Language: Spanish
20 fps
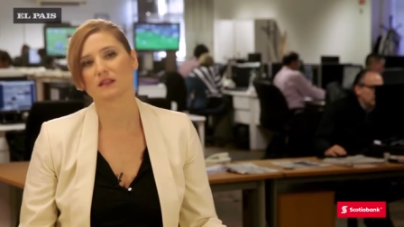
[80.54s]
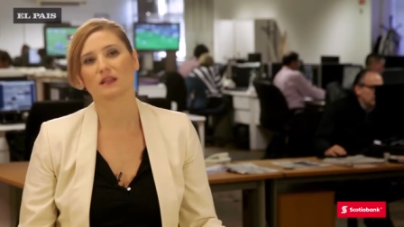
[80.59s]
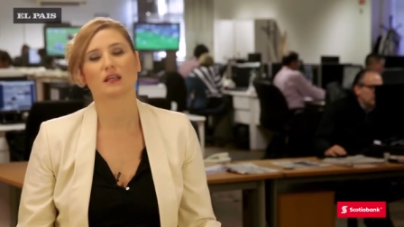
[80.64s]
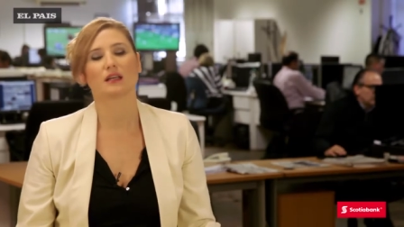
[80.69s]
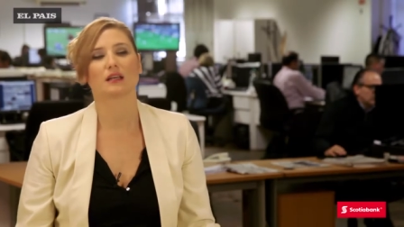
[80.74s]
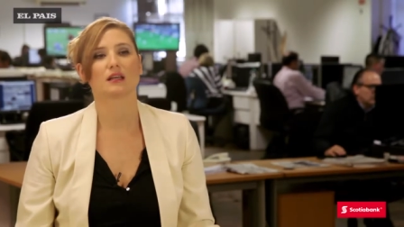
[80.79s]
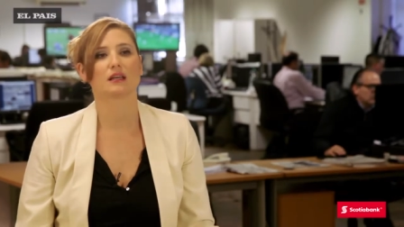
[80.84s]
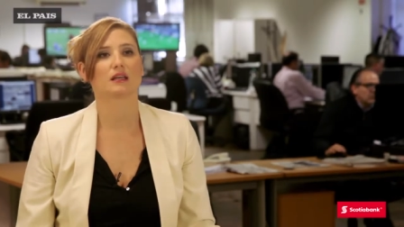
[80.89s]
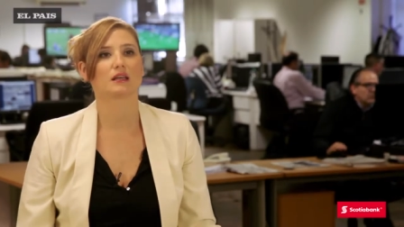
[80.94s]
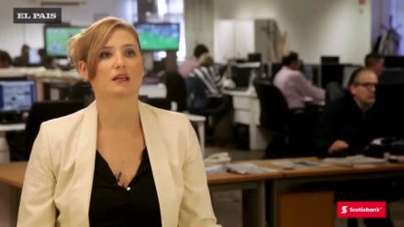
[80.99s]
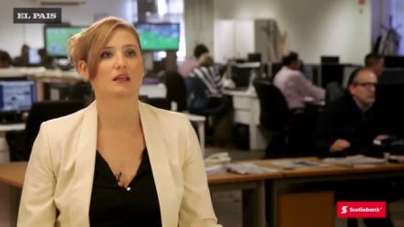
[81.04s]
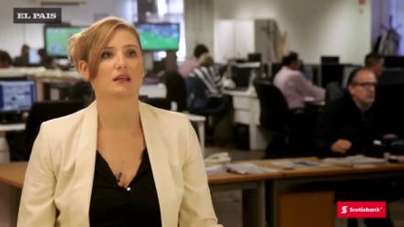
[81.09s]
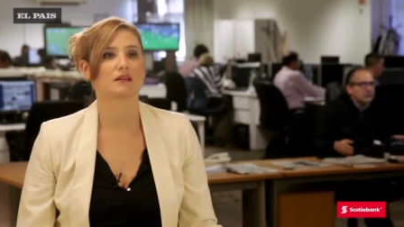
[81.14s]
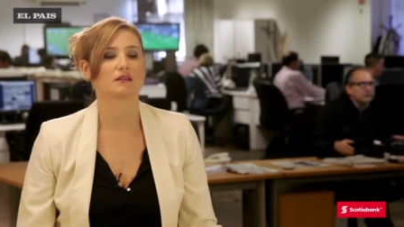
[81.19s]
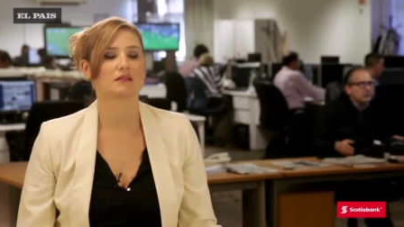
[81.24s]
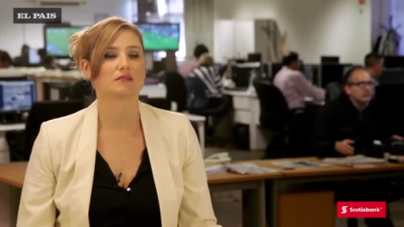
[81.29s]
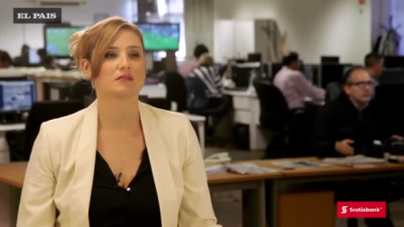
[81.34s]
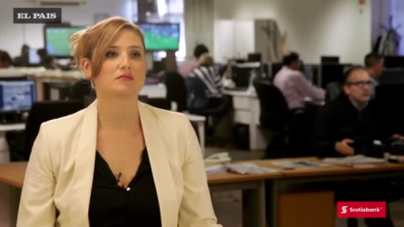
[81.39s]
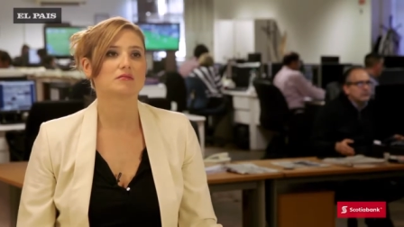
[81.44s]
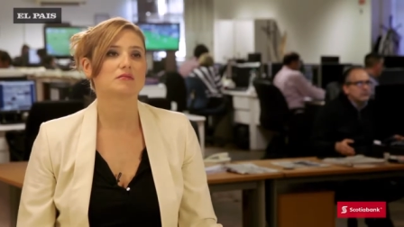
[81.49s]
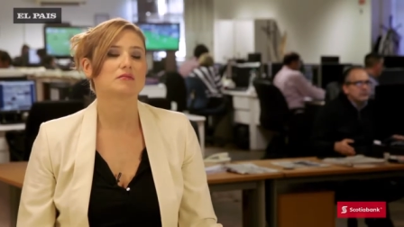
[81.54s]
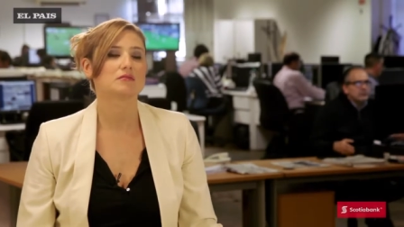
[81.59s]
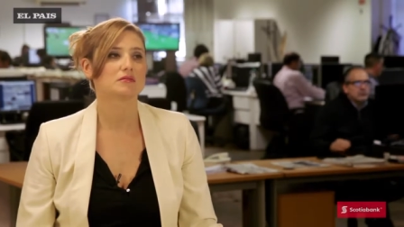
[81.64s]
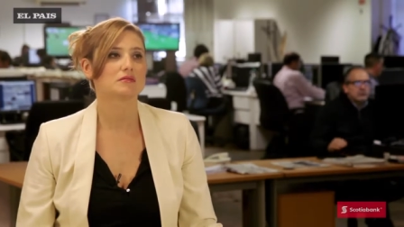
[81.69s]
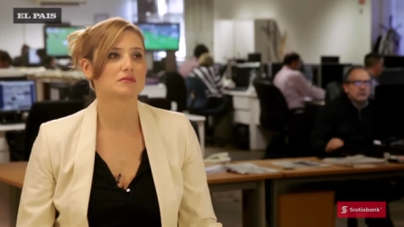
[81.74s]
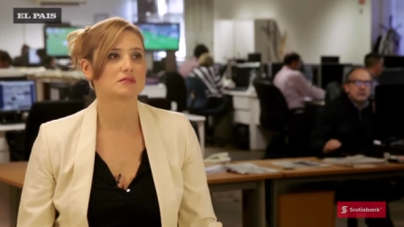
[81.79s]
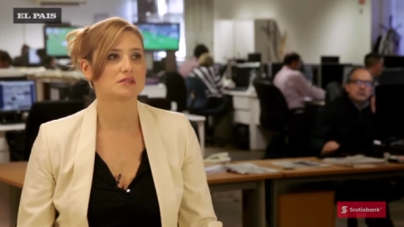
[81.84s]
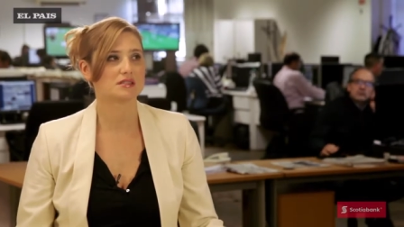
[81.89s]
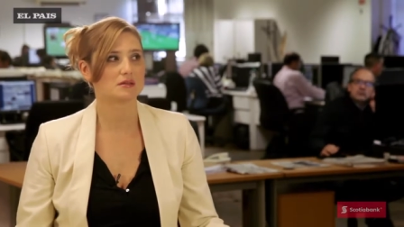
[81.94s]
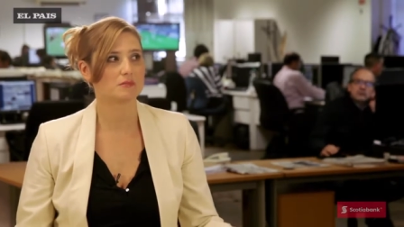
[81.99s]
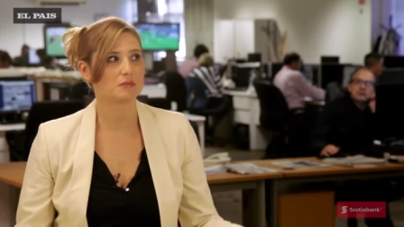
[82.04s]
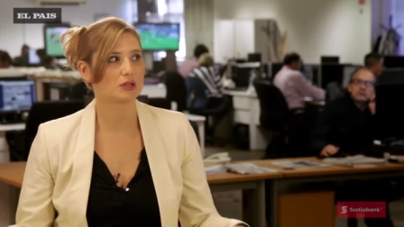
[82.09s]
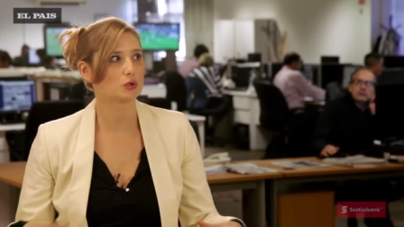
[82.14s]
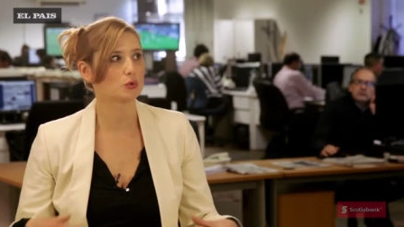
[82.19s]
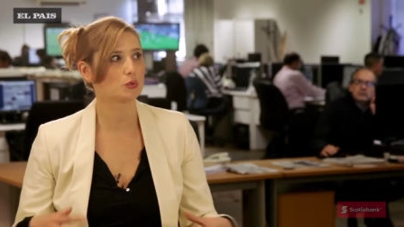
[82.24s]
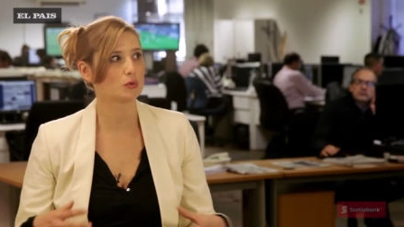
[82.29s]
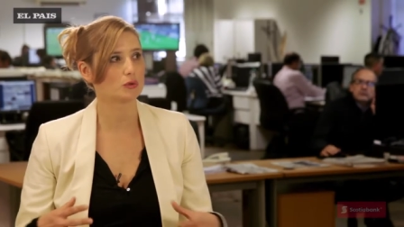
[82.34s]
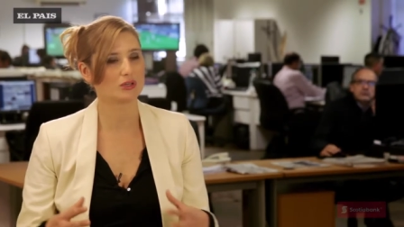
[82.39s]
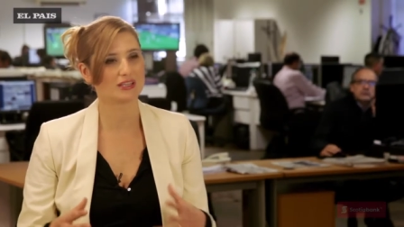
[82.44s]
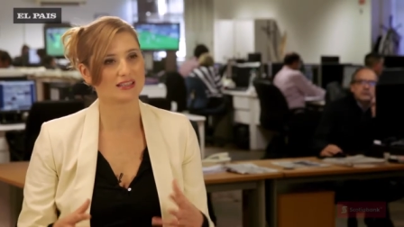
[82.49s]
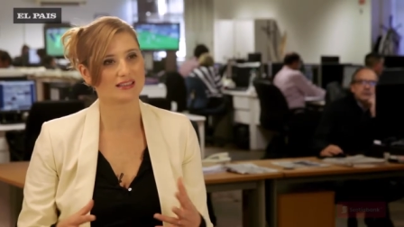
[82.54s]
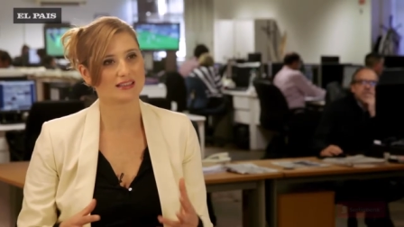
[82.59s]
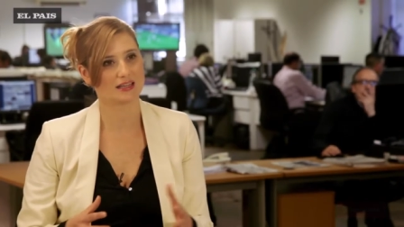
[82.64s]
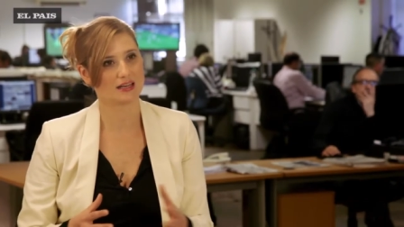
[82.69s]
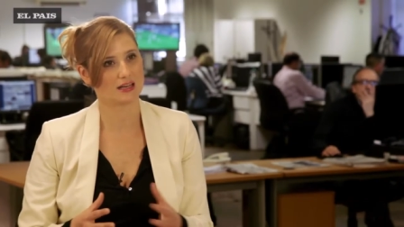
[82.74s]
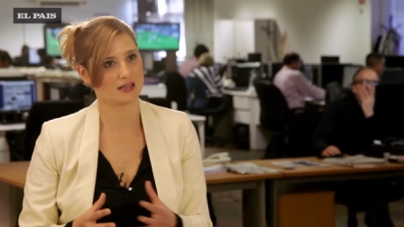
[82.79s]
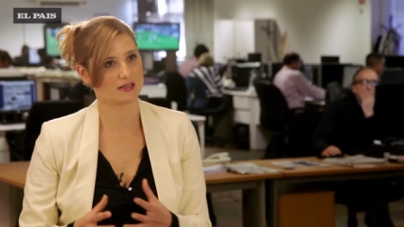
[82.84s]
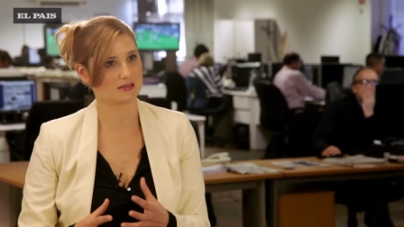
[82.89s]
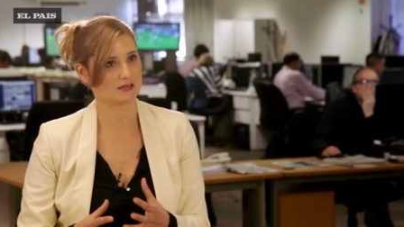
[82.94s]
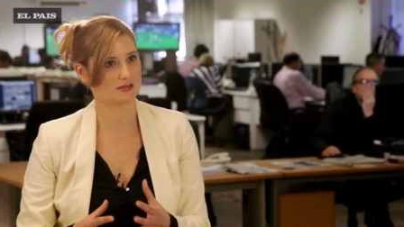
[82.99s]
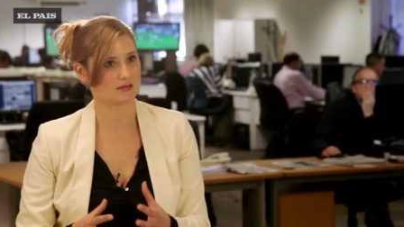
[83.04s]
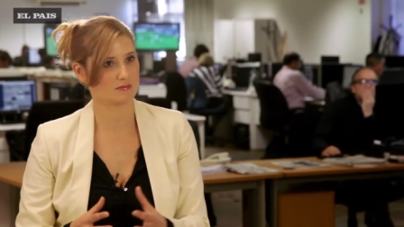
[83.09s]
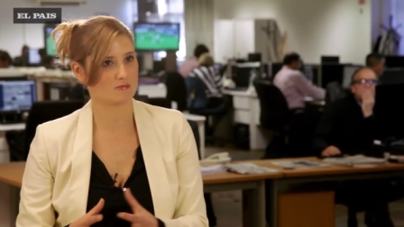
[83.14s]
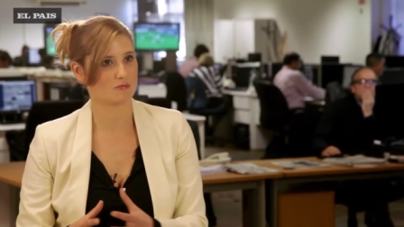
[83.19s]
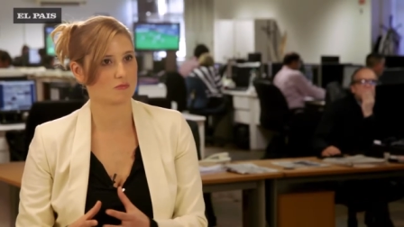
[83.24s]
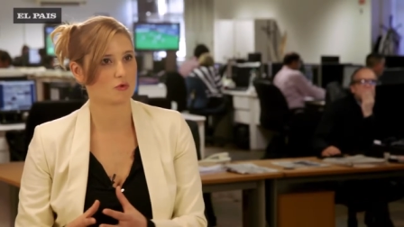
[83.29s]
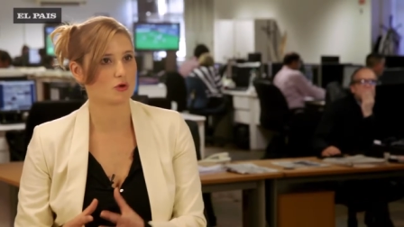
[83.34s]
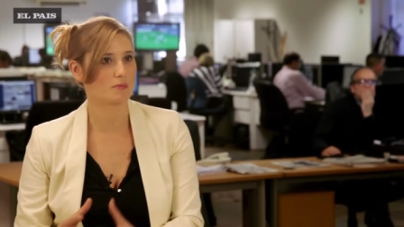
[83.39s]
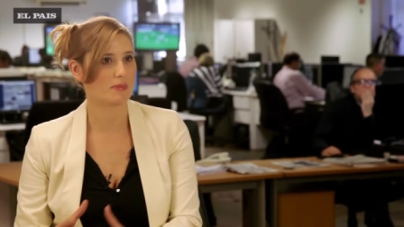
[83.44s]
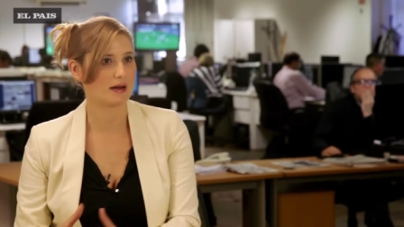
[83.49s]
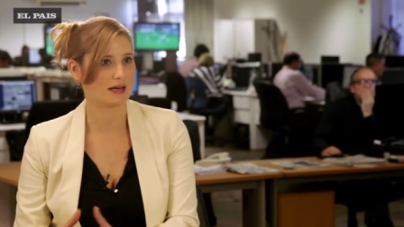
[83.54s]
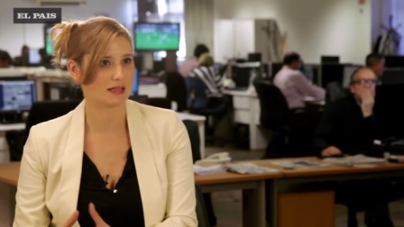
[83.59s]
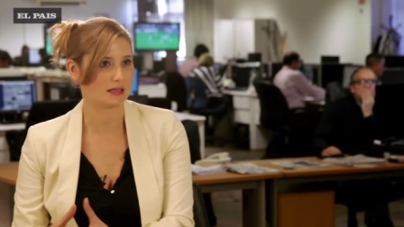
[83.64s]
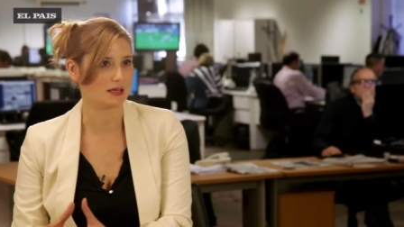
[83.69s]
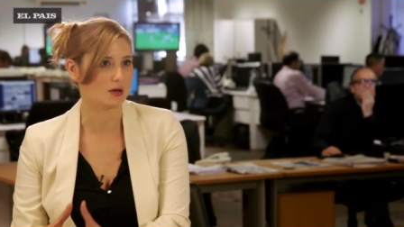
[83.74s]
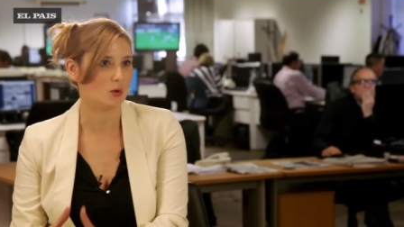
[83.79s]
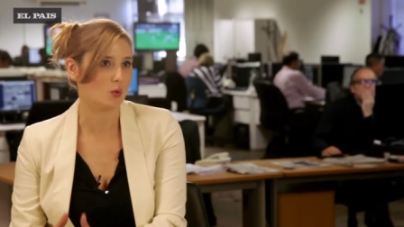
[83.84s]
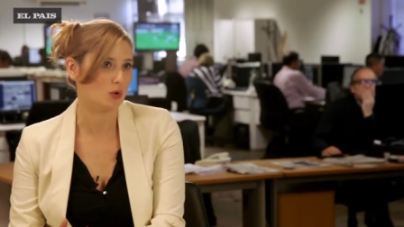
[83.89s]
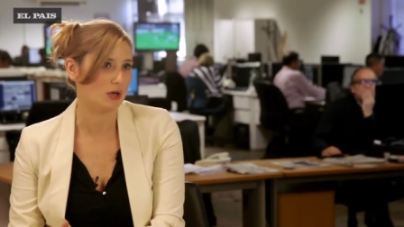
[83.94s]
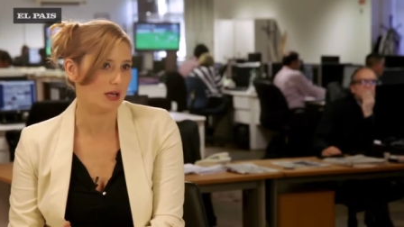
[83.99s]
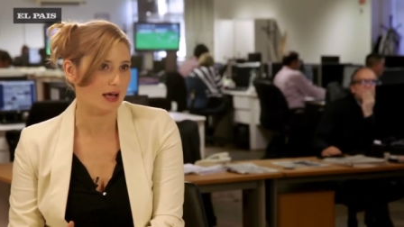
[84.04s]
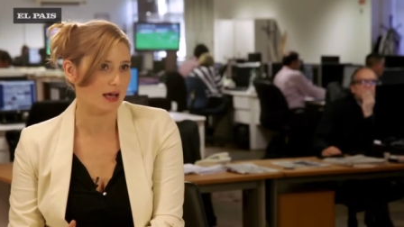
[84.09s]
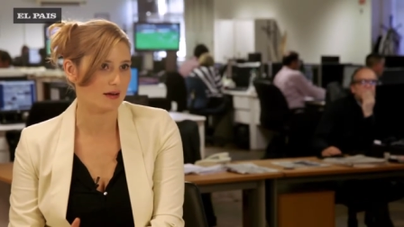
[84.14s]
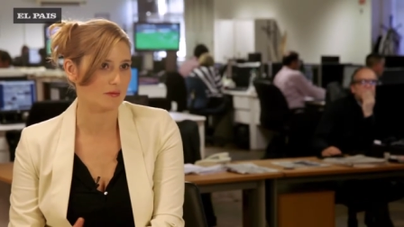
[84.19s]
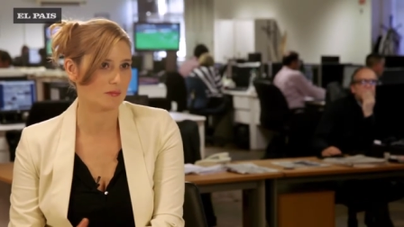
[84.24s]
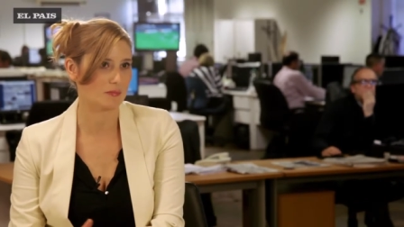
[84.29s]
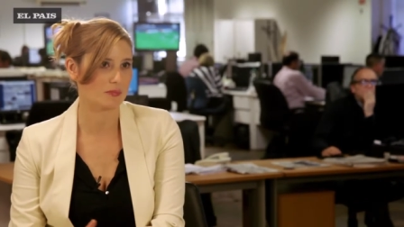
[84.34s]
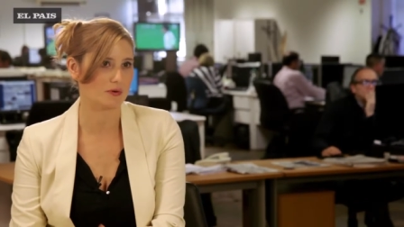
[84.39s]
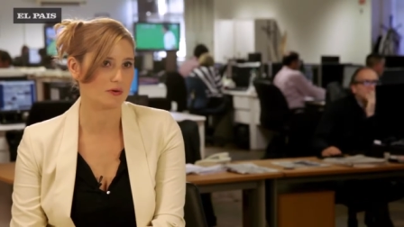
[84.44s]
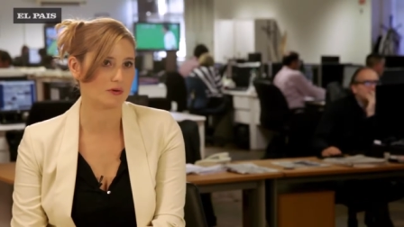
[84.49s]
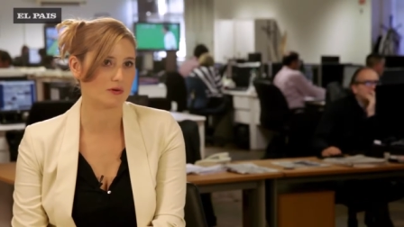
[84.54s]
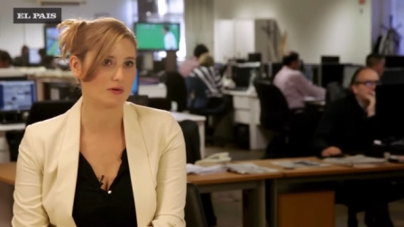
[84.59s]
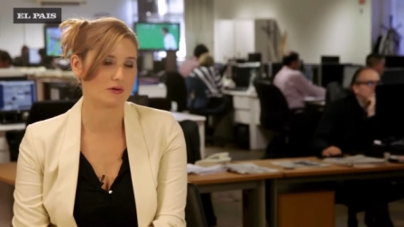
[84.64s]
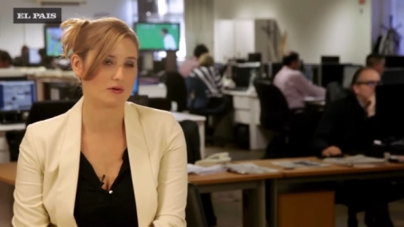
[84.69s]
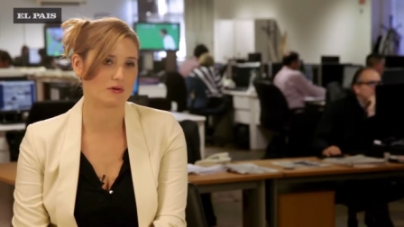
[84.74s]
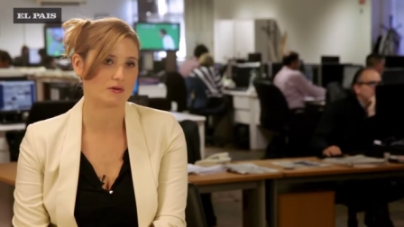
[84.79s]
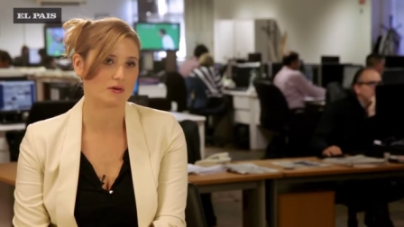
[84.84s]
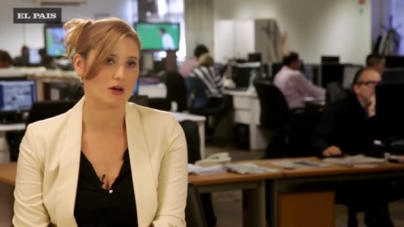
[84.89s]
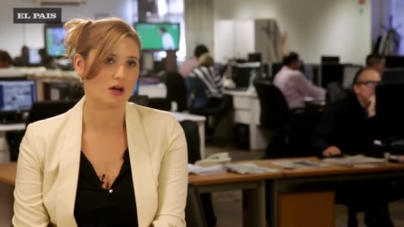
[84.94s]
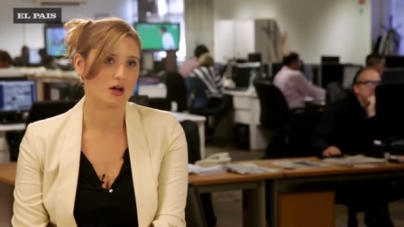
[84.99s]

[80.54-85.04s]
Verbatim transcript: Eh, siempre tuve un interés muy particular por,